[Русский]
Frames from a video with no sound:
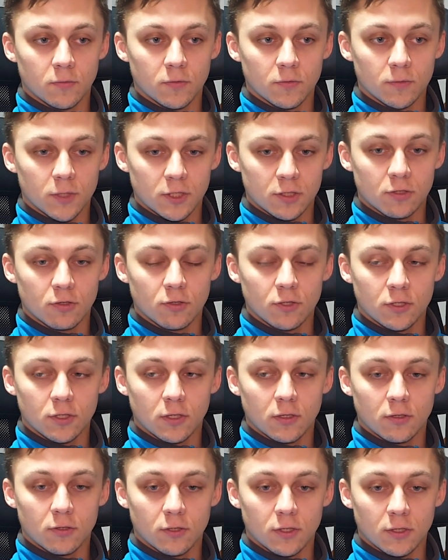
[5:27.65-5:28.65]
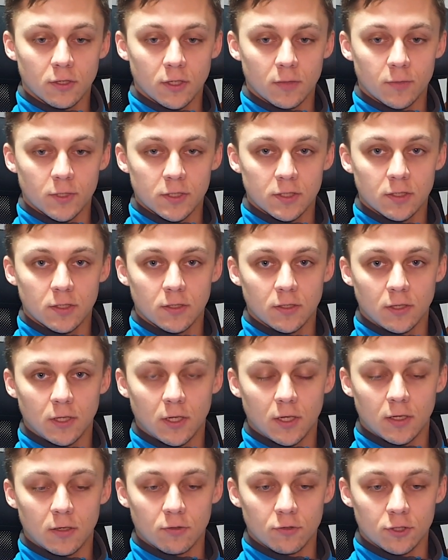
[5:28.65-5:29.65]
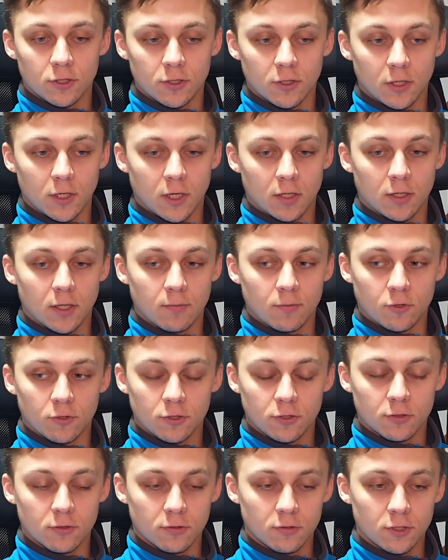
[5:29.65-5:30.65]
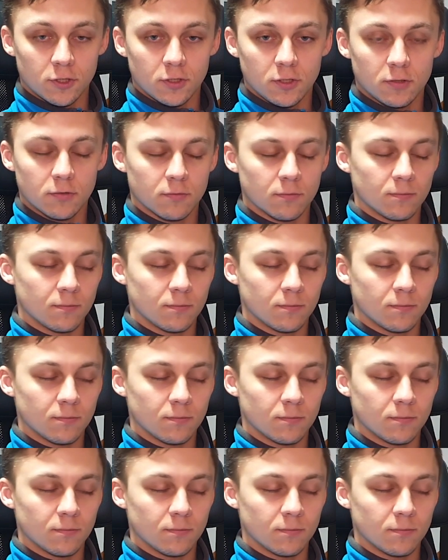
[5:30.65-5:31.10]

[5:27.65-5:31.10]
настроить колодки тормозные для ручника. Там ручной ручник,